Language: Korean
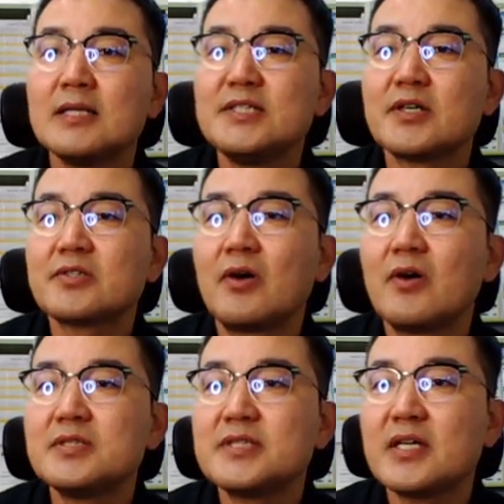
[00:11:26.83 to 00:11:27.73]

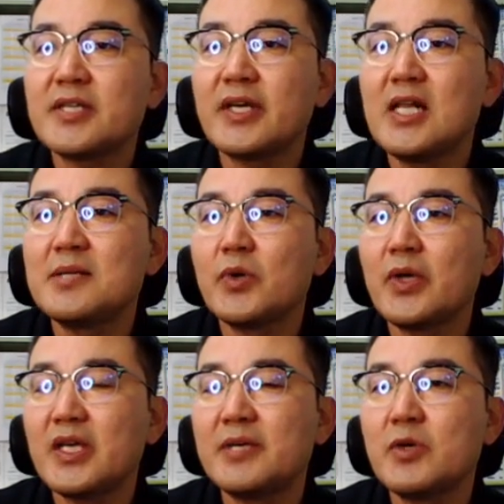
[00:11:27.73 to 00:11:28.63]
이어서 이제
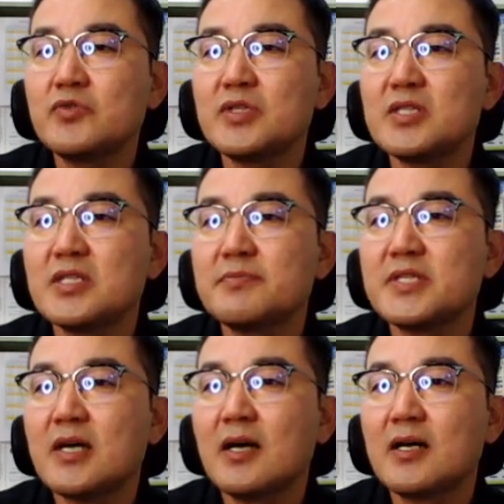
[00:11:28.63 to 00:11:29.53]
세계일보의 김현주 기자님
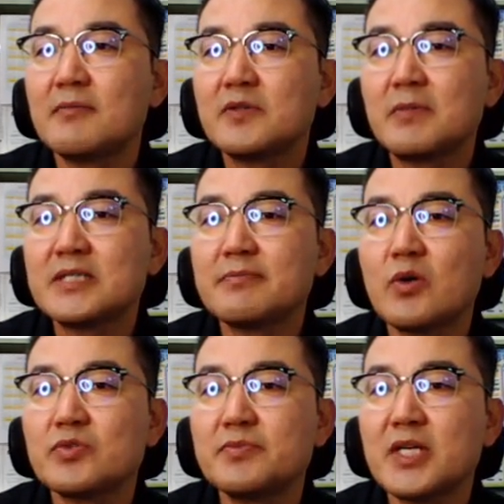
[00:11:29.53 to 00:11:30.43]
기사
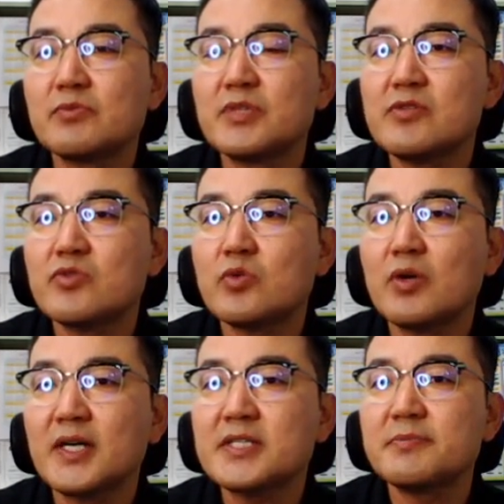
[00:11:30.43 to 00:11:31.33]
마지막으로 좀 이야기 좀 드릴 수
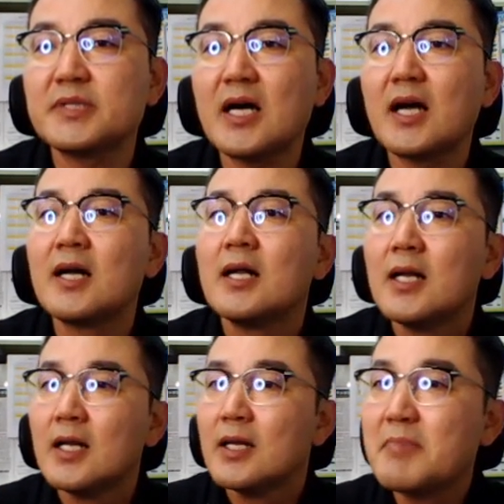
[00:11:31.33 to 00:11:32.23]
있도록 하겠습니다.
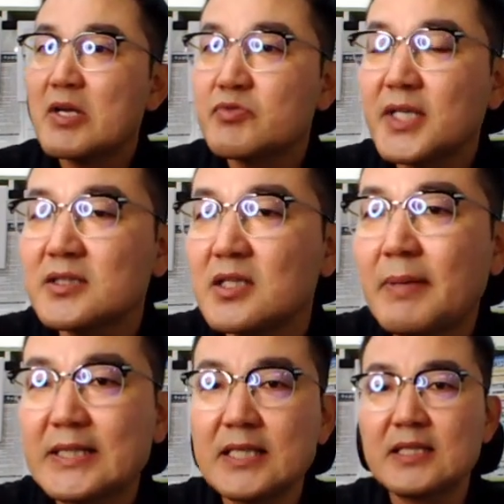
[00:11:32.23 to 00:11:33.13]
매수자들
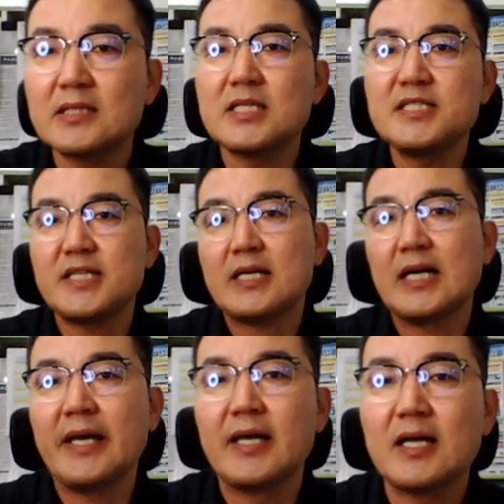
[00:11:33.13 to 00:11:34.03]
바닥이라는 인식
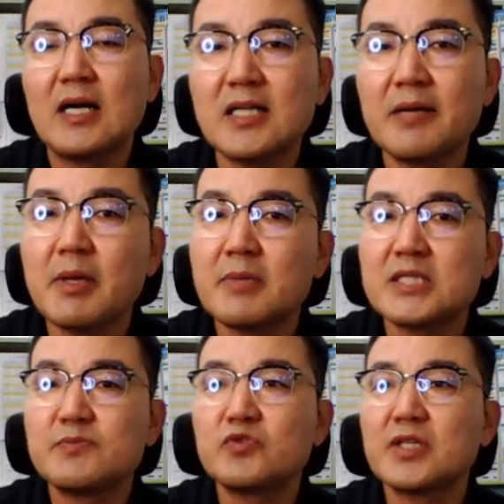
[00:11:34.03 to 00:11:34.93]
강해, 강남에만
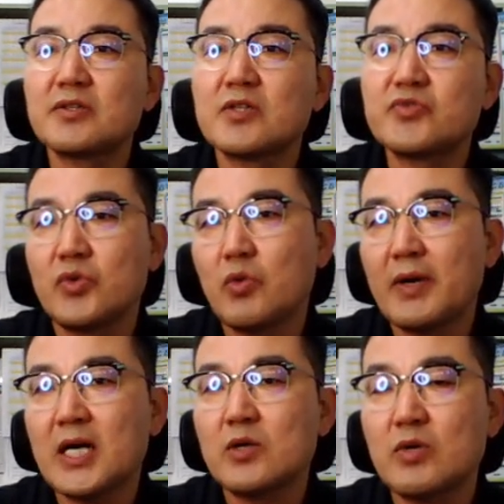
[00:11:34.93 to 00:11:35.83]
집중됐던 수요
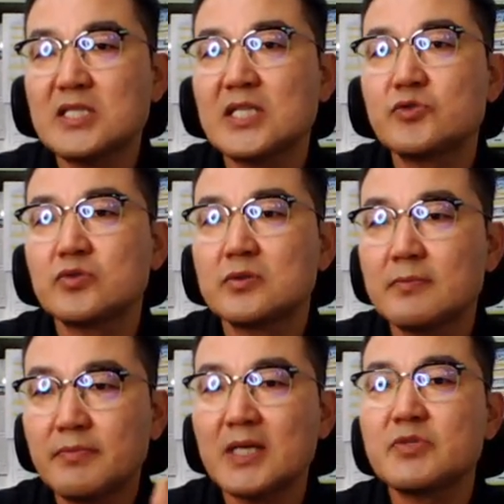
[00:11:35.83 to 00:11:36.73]
외곽으로 확산 중.
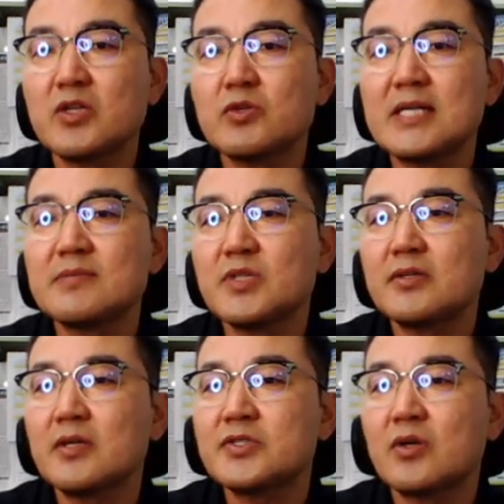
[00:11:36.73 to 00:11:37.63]
방금 전에도
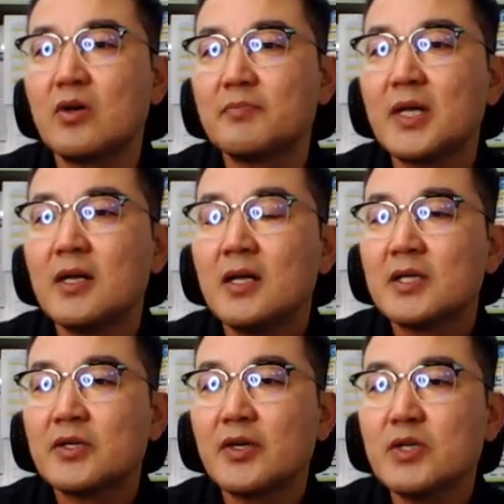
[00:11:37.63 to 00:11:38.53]
말씀드렸던 것처럼
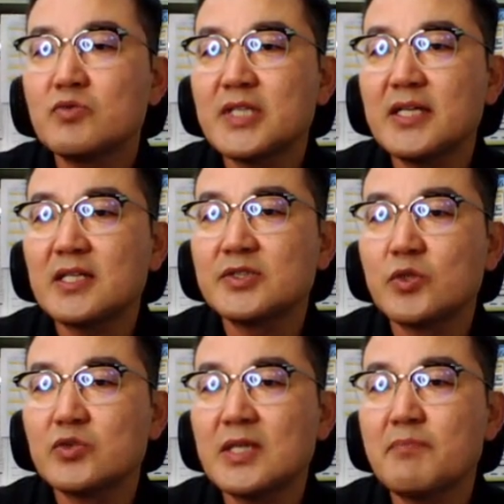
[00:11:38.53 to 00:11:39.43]
경희궁 자이 같은
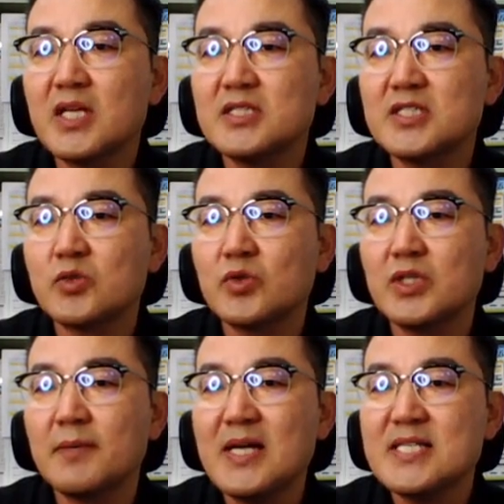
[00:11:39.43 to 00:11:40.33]
경우 3단지
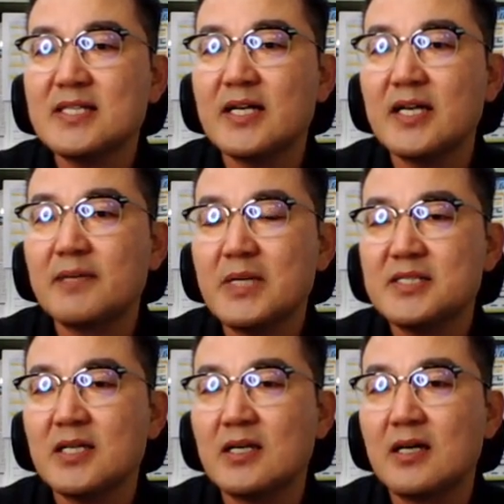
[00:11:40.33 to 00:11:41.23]
전용이
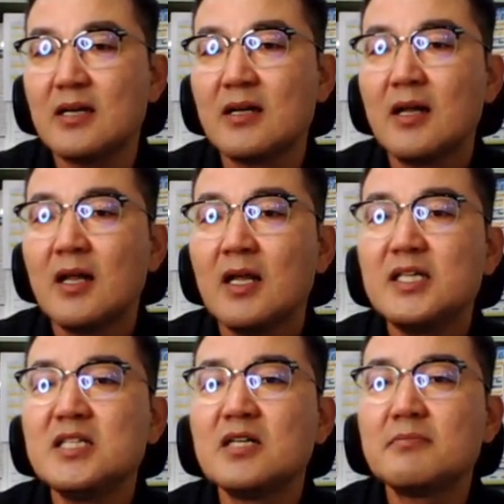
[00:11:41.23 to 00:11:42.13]
8사가
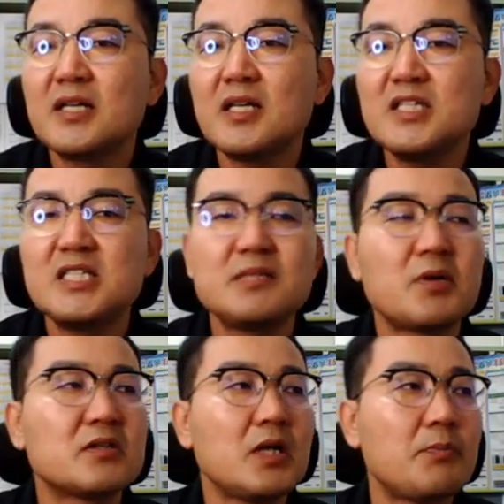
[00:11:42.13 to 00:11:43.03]
2년 만에
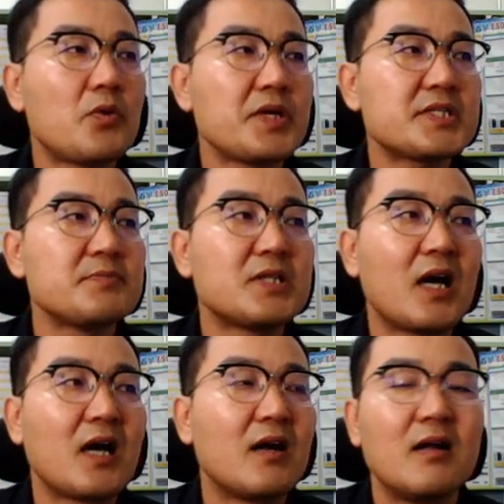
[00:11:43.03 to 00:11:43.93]
20억을 회복을
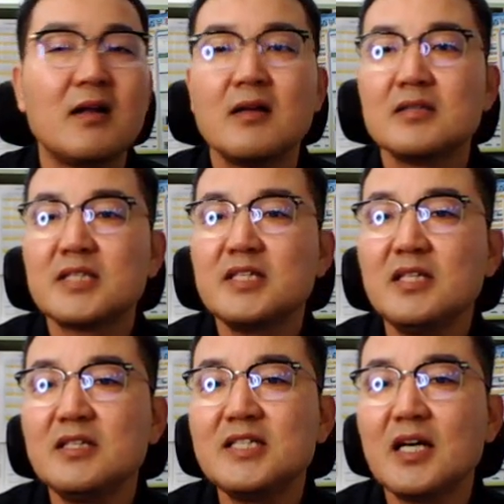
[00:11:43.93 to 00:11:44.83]
했습니다. 이제
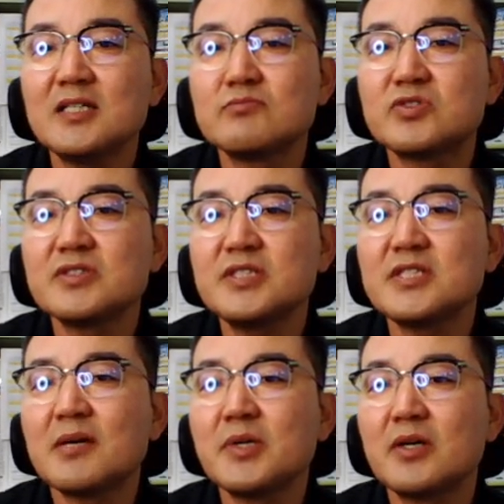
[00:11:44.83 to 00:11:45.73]
이 이야기는 무슨
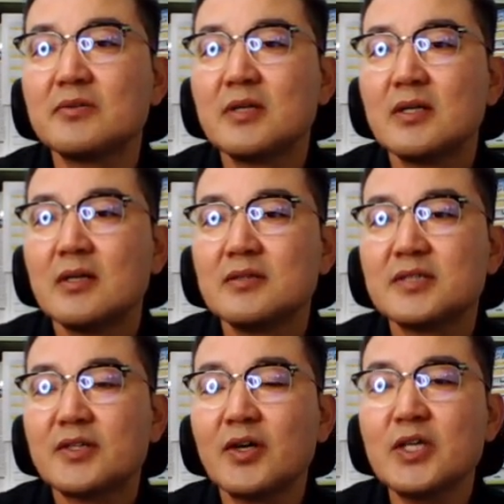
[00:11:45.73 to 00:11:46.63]
뜻이냐면
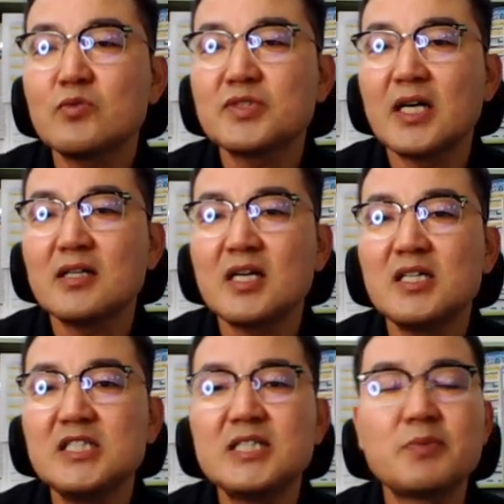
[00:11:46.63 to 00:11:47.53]
이제 경희궁 자이가
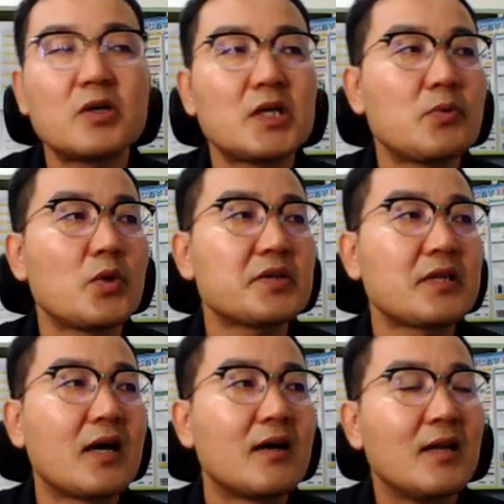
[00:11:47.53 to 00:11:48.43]
20억을
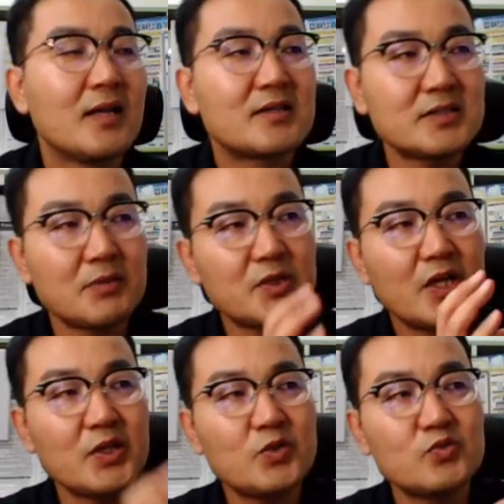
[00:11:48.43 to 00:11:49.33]
회복했다. 그렇다면
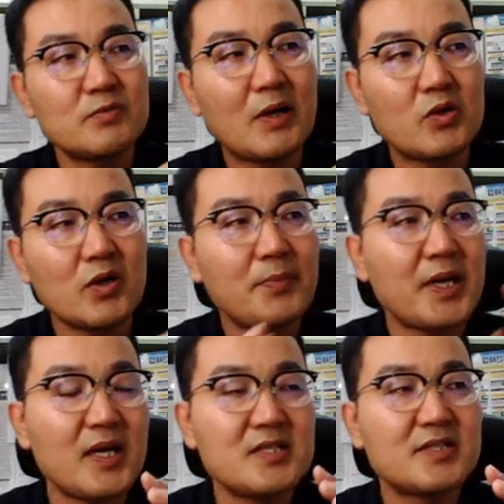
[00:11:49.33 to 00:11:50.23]
경희궁 바로
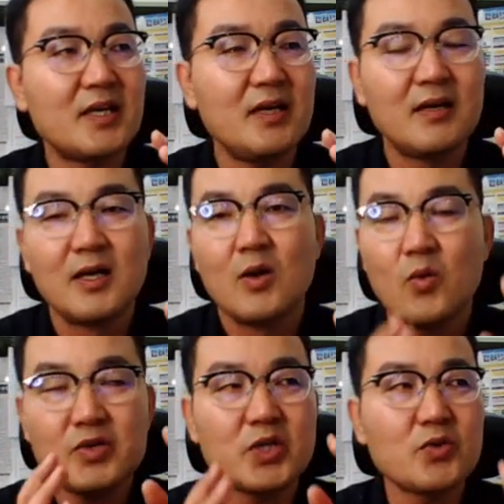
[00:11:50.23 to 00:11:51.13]
옆에 이제
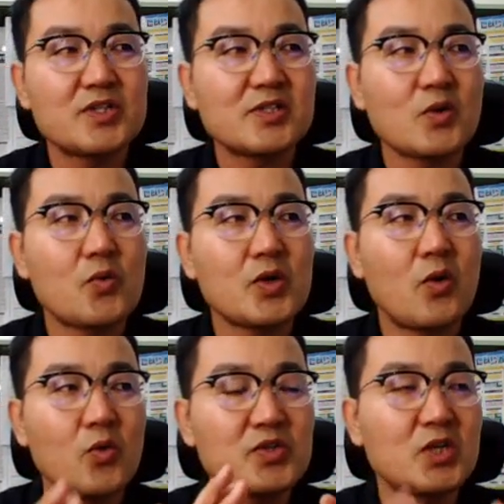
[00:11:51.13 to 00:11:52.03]
홍제동이 있을 거고요.
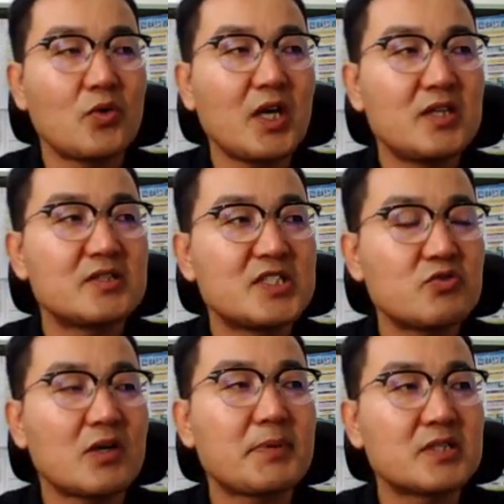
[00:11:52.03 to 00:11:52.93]
홍제동에 있는
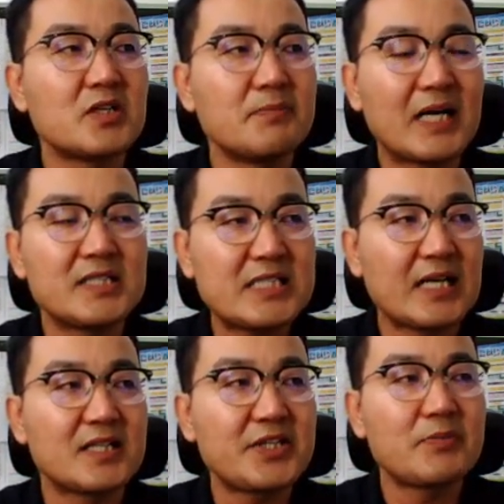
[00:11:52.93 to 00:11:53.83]
신축 아파트 거의 많지
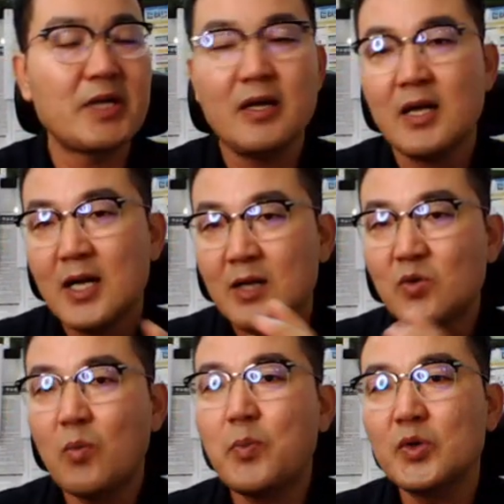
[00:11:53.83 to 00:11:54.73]
않기 때문에
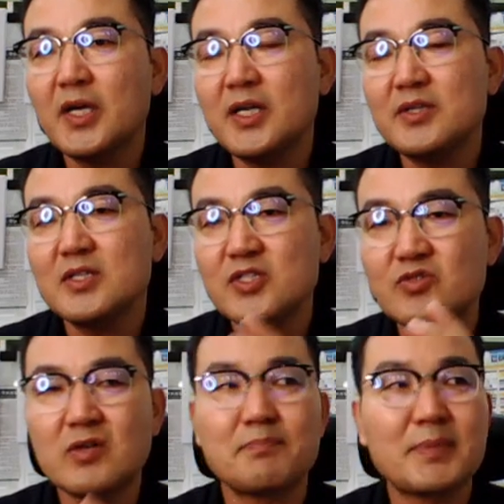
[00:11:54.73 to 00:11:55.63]
녹번에 있는
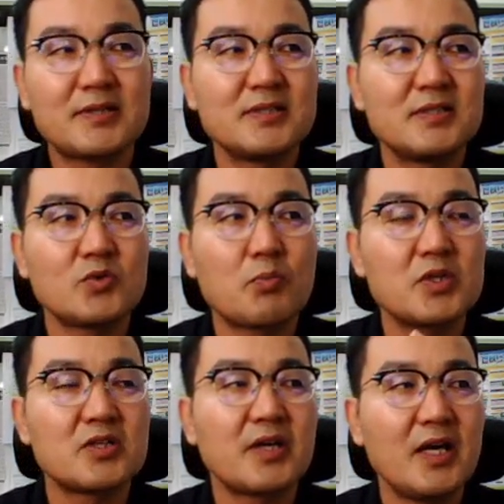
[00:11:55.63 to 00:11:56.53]
신축 아파트,
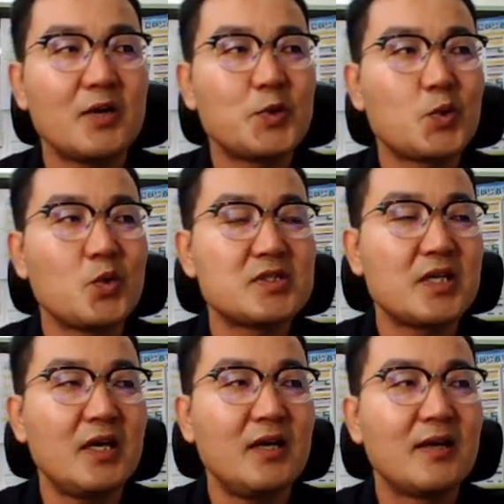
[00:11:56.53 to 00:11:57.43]
녹번역에 그리고
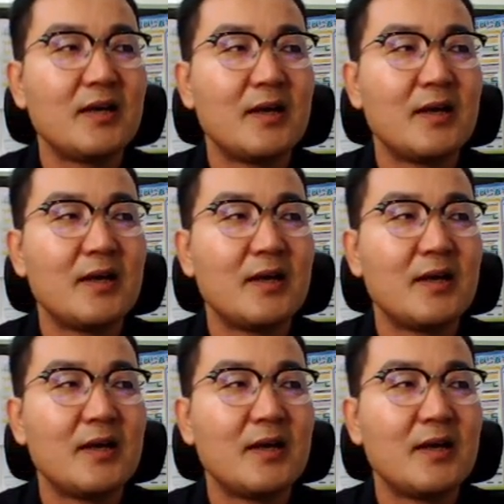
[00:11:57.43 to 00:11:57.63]
이제